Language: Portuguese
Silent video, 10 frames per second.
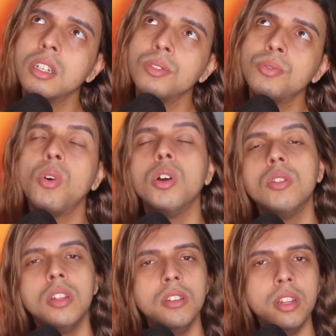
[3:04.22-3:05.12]
foi
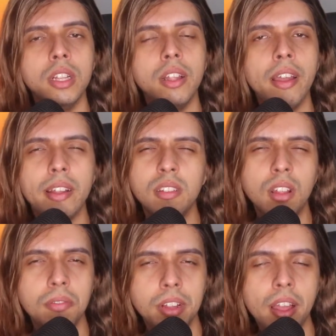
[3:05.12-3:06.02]
280 reais,
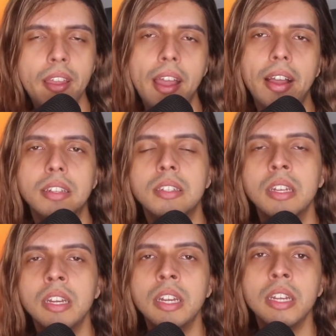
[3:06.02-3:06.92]
90 reais.
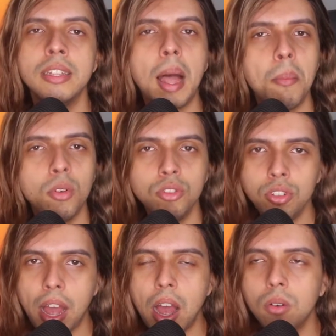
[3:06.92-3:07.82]
Da
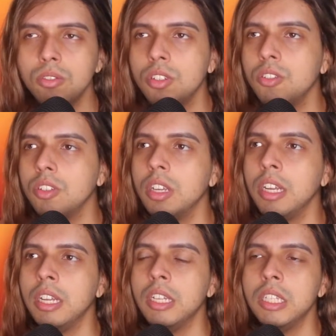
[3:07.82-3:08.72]
Mundial, gente.
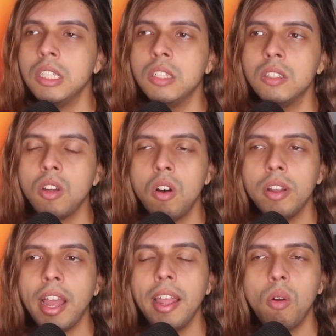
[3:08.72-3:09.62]
Só
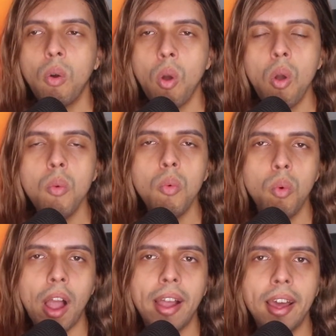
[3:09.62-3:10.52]
que aí, com
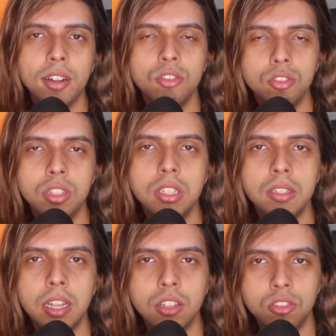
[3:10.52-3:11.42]
a garantia
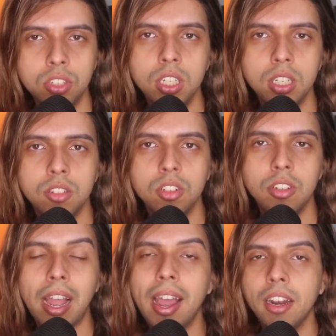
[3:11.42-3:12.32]
estendida, gente,
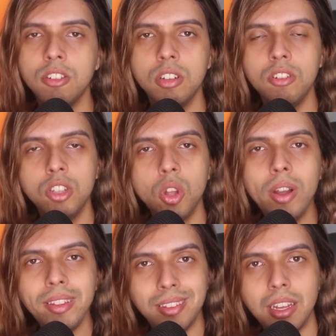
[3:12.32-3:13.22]
a garantia de
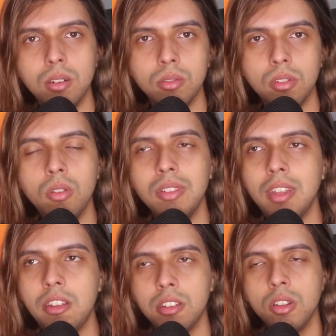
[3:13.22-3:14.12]
dois anos, ou
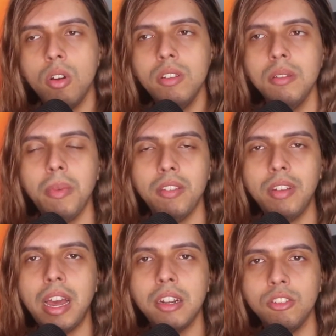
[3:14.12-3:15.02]
seja, 12 meses de
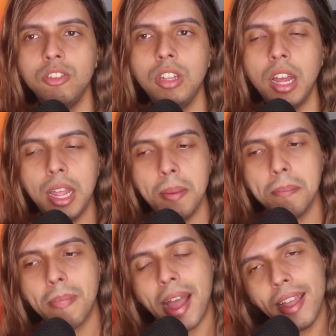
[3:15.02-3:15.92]
garantia e
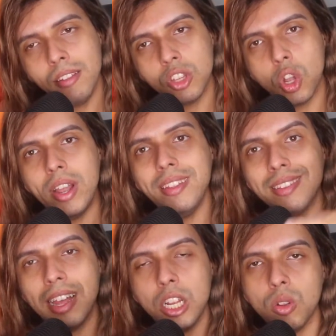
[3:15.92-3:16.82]
mais dois
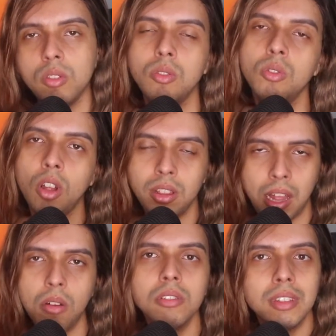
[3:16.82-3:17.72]
anos, no
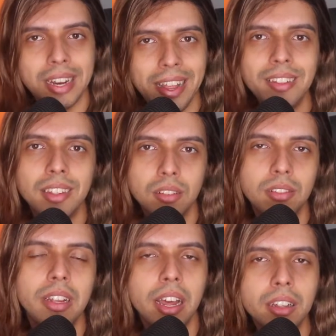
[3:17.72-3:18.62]
total, três anos
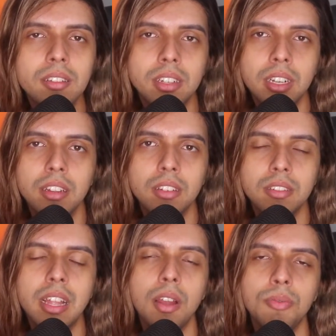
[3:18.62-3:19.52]
de garantia, né,
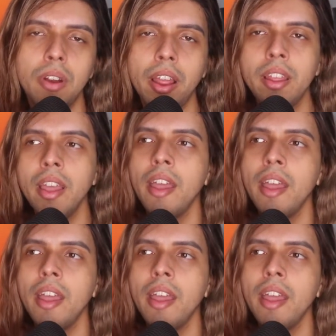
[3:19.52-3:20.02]
gente, da Airfry,